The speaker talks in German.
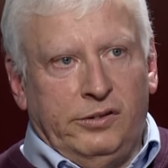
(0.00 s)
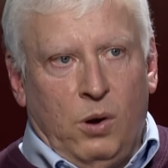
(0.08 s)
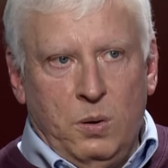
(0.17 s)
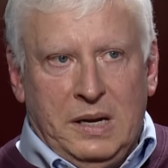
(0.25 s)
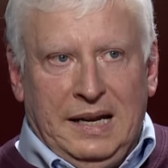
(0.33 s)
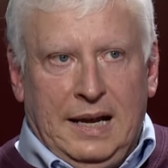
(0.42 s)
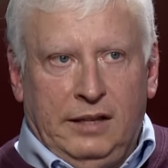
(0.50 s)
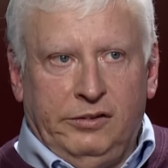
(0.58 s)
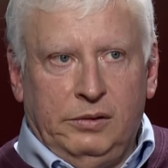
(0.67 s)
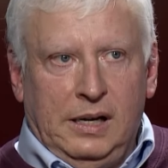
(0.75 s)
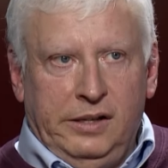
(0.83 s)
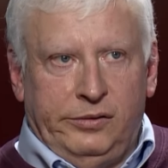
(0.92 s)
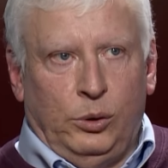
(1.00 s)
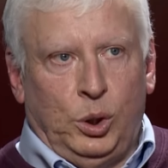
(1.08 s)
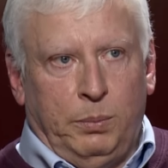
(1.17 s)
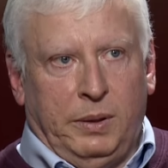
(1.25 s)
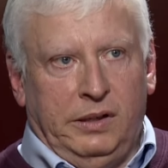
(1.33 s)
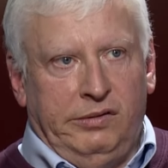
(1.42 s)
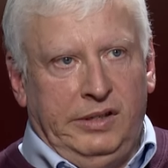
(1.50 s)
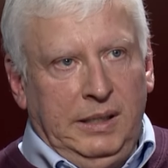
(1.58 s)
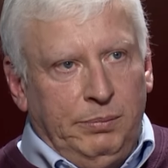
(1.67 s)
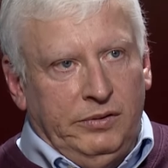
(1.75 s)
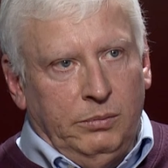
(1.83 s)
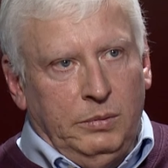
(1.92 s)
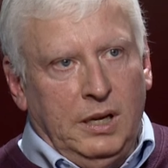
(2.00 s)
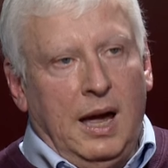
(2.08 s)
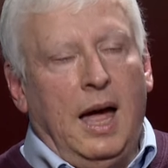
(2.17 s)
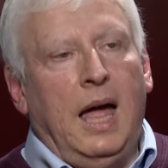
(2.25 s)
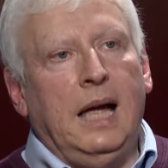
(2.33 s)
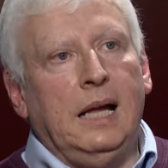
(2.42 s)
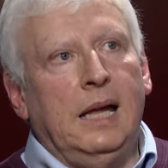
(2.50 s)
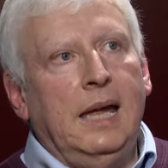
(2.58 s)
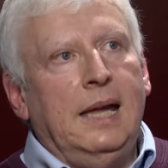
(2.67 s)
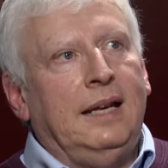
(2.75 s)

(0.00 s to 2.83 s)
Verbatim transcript: kongregationalistische Prinzip zum Tragen.